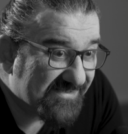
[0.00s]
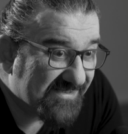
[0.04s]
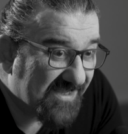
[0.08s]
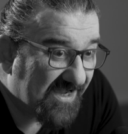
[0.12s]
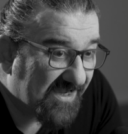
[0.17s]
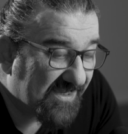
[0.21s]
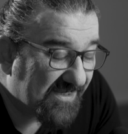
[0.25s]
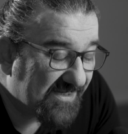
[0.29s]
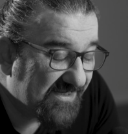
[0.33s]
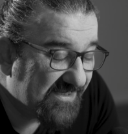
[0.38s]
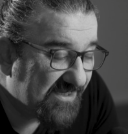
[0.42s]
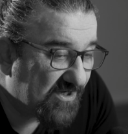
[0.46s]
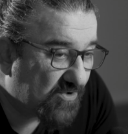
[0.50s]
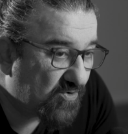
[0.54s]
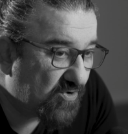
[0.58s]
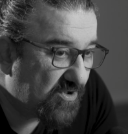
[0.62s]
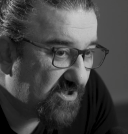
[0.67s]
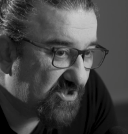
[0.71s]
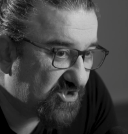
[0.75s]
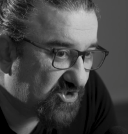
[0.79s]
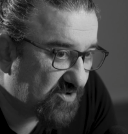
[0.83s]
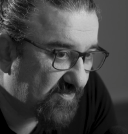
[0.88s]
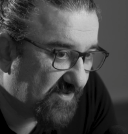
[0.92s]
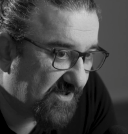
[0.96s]
الداخليه
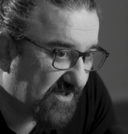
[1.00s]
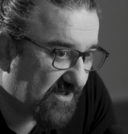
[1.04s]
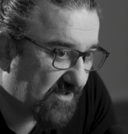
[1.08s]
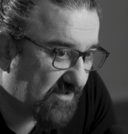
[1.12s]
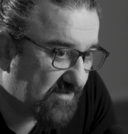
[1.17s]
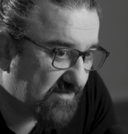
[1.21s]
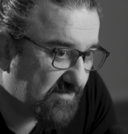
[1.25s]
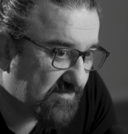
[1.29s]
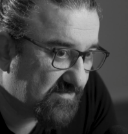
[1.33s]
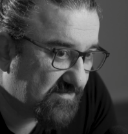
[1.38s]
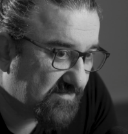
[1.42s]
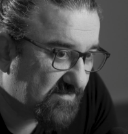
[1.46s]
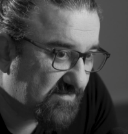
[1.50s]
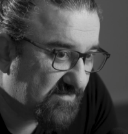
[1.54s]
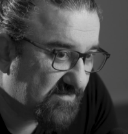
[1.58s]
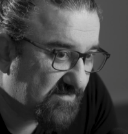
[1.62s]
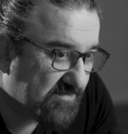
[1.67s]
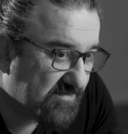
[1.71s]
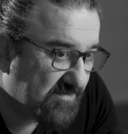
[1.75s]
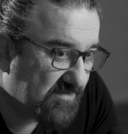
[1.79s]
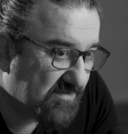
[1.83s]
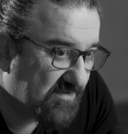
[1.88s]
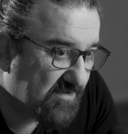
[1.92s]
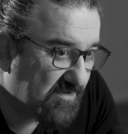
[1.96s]
كلش كبيره
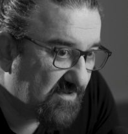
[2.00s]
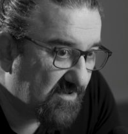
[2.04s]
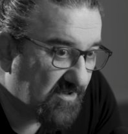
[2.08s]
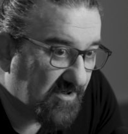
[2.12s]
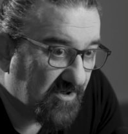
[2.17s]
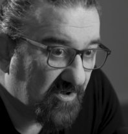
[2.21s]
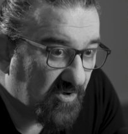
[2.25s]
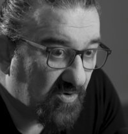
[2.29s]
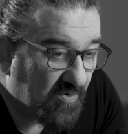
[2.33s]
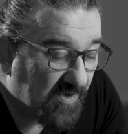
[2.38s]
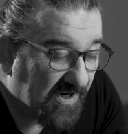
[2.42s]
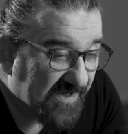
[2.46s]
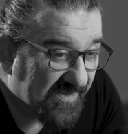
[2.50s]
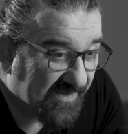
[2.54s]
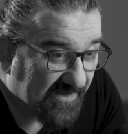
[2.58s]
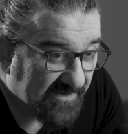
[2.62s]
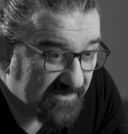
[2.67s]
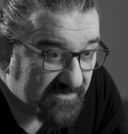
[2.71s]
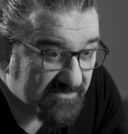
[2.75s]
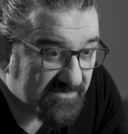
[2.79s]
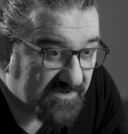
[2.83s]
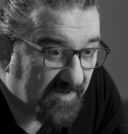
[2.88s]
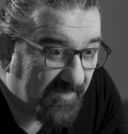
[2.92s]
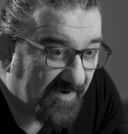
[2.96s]

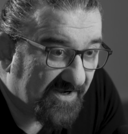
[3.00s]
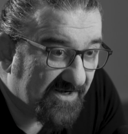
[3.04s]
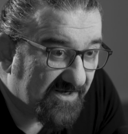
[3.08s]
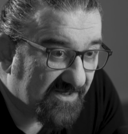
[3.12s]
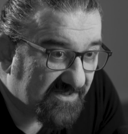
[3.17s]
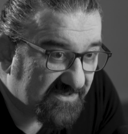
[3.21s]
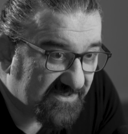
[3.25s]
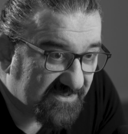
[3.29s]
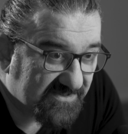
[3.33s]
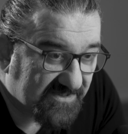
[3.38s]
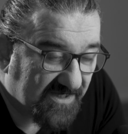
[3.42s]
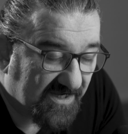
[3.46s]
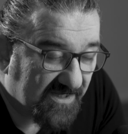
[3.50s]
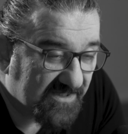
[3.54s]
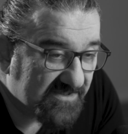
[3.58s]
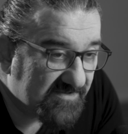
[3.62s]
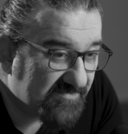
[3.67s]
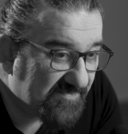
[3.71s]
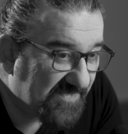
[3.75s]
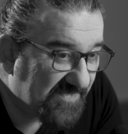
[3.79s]
وايضا طبعا الاقتصاد